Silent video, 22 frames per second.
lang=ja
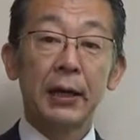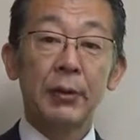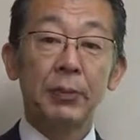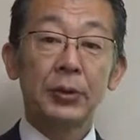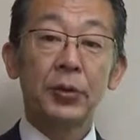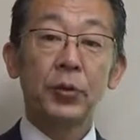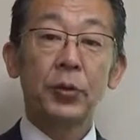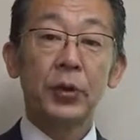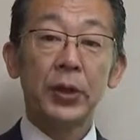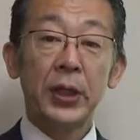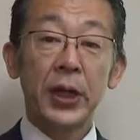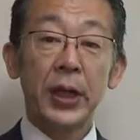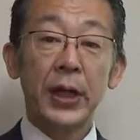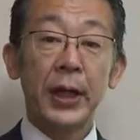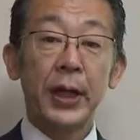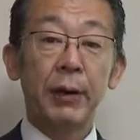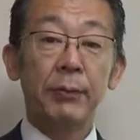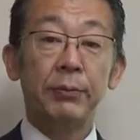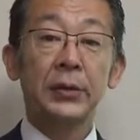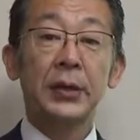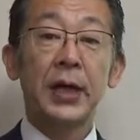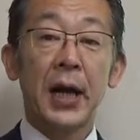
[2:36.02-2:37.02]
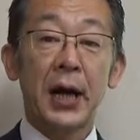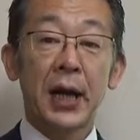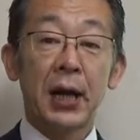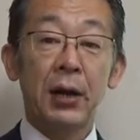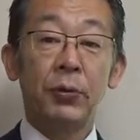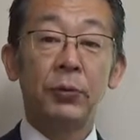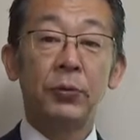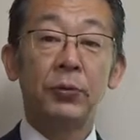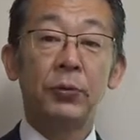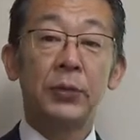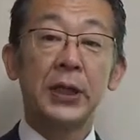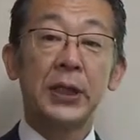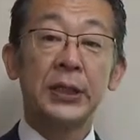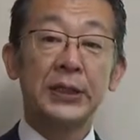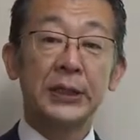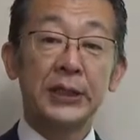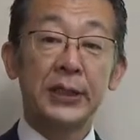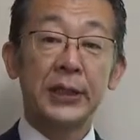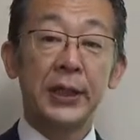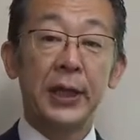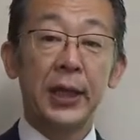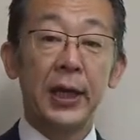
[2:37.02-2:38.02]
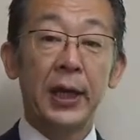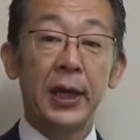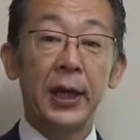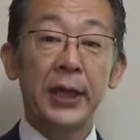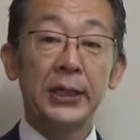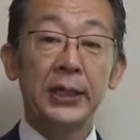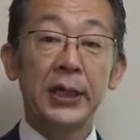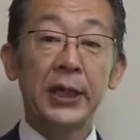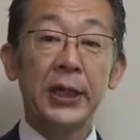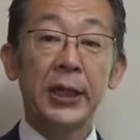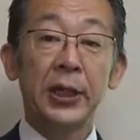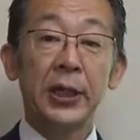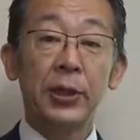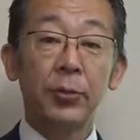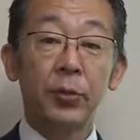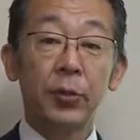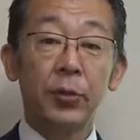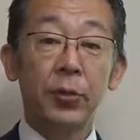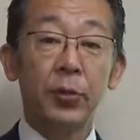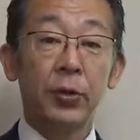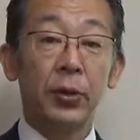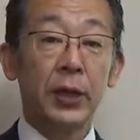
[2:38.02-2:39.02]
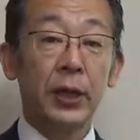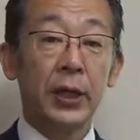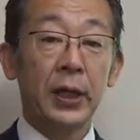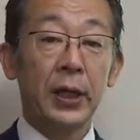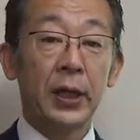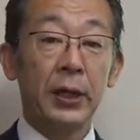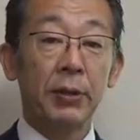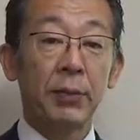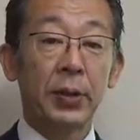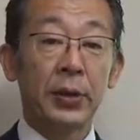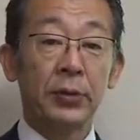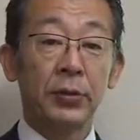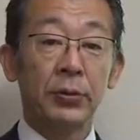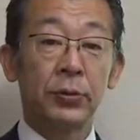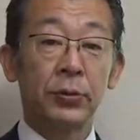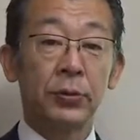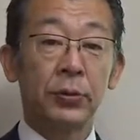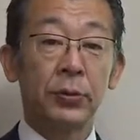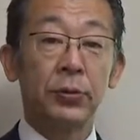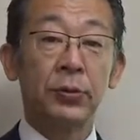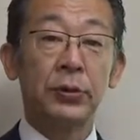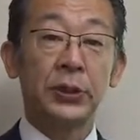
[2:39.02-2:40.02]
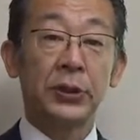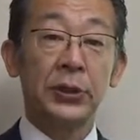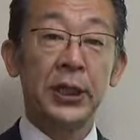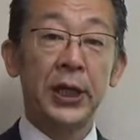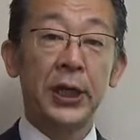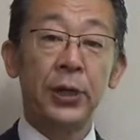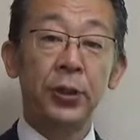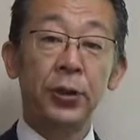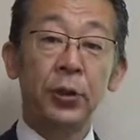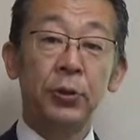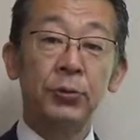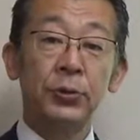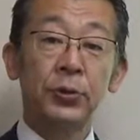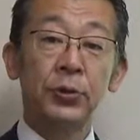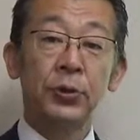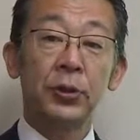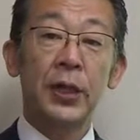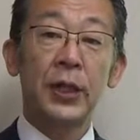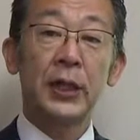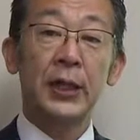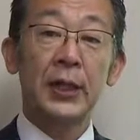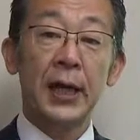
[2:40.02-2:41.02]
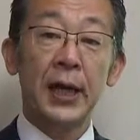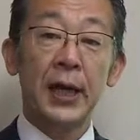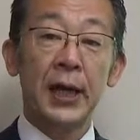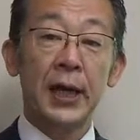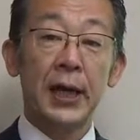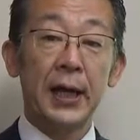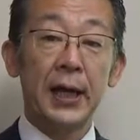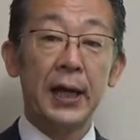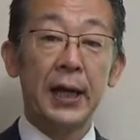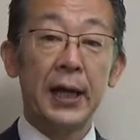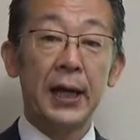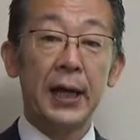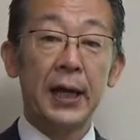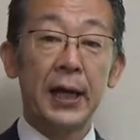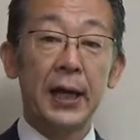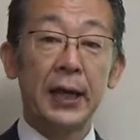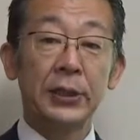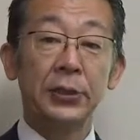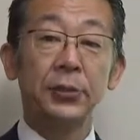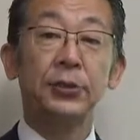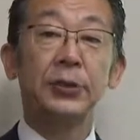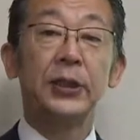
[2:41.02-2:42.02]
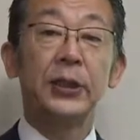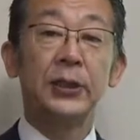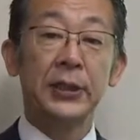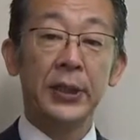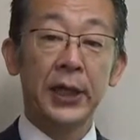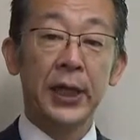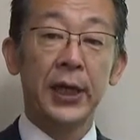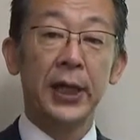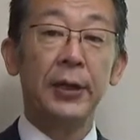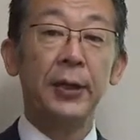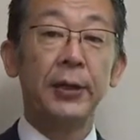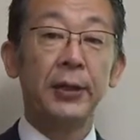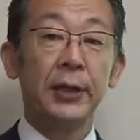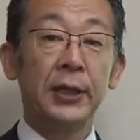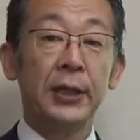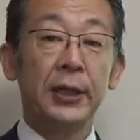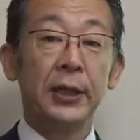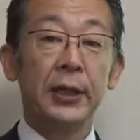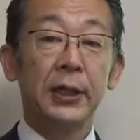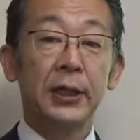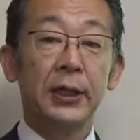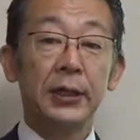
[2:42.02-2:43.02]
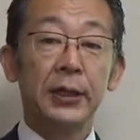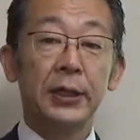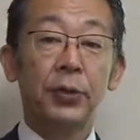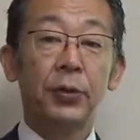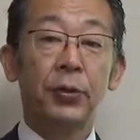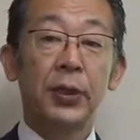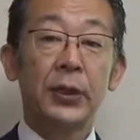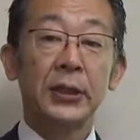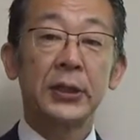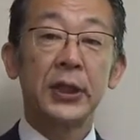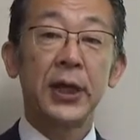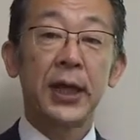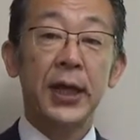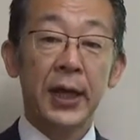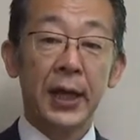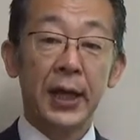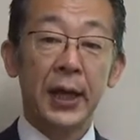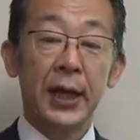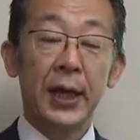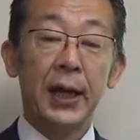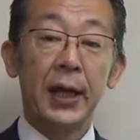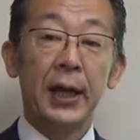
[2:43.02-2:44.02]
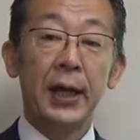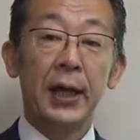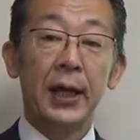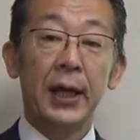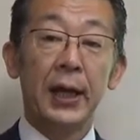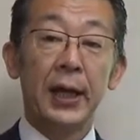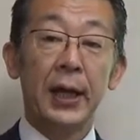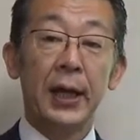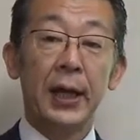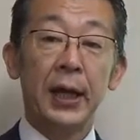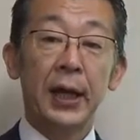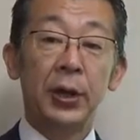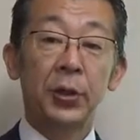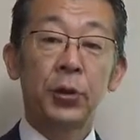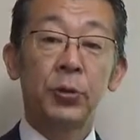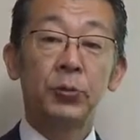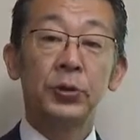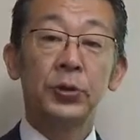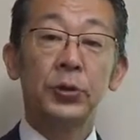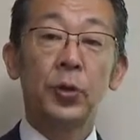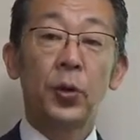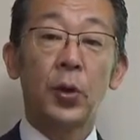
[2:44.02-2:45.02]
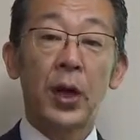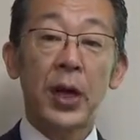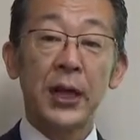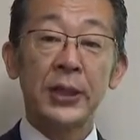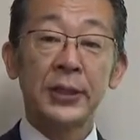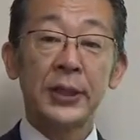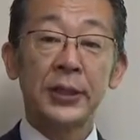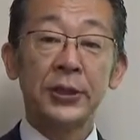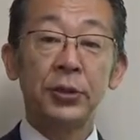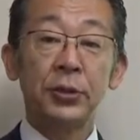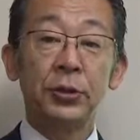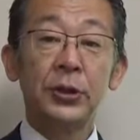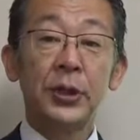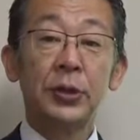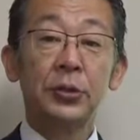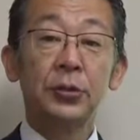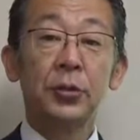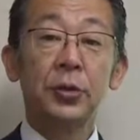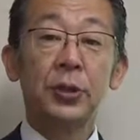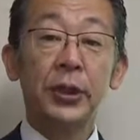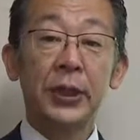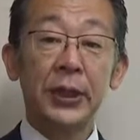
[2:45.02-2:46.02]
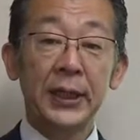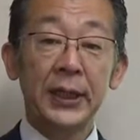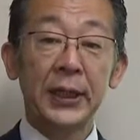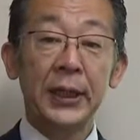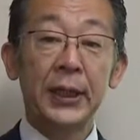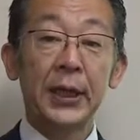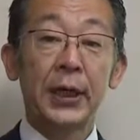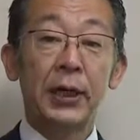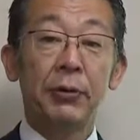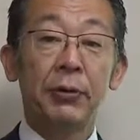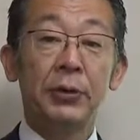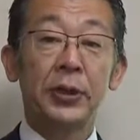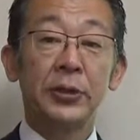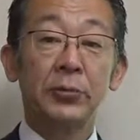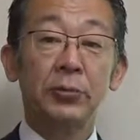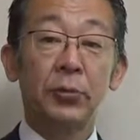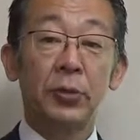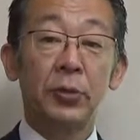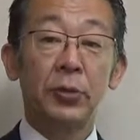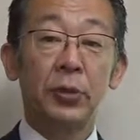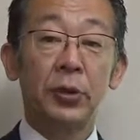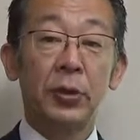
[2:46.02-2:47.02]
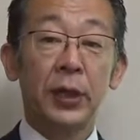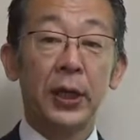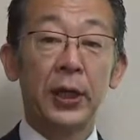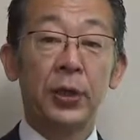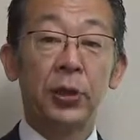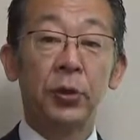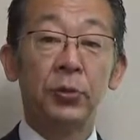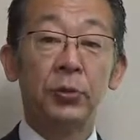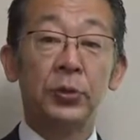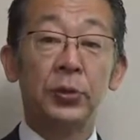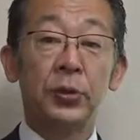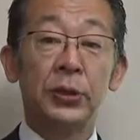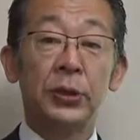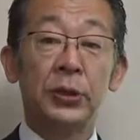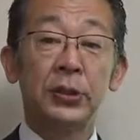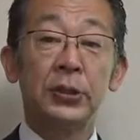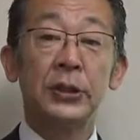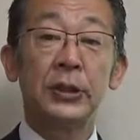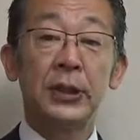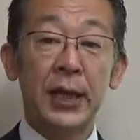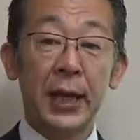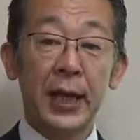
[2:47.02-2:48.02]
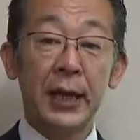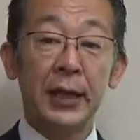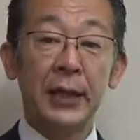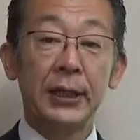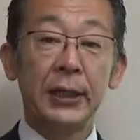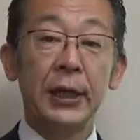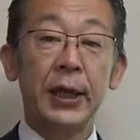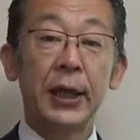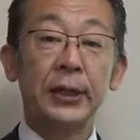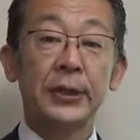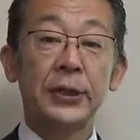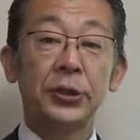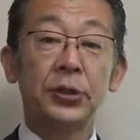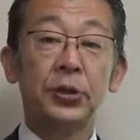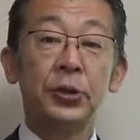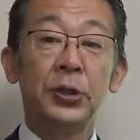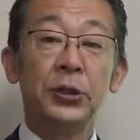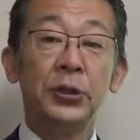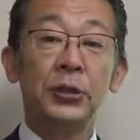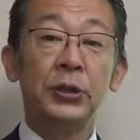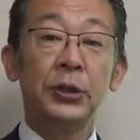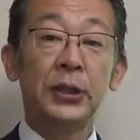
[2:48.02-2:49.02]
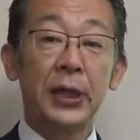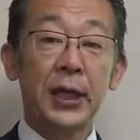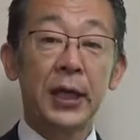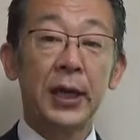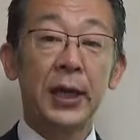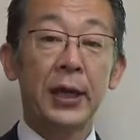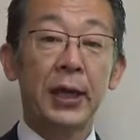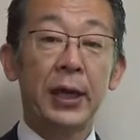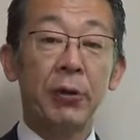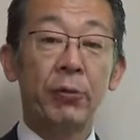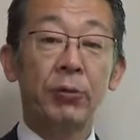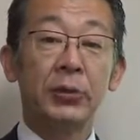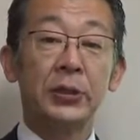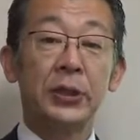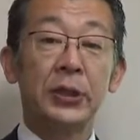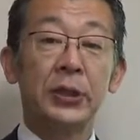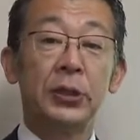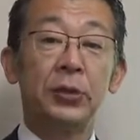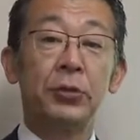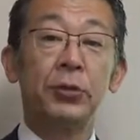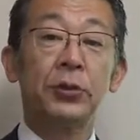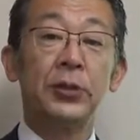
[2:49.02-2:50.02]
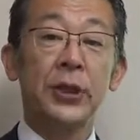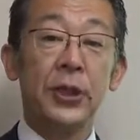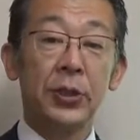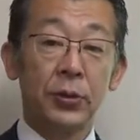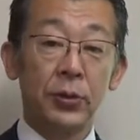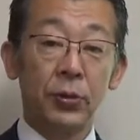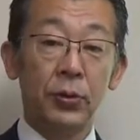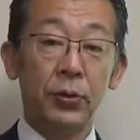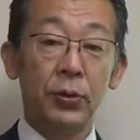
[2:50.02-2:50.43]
まあ、そこで、えー、部下を動かし、えー、社内でも、まあ、その当時営業部長だった、えー、上司ですねに評価され、えー、営業部長が社長になるときに私も営業部長について、えー、社長について、えー、本社に移動したと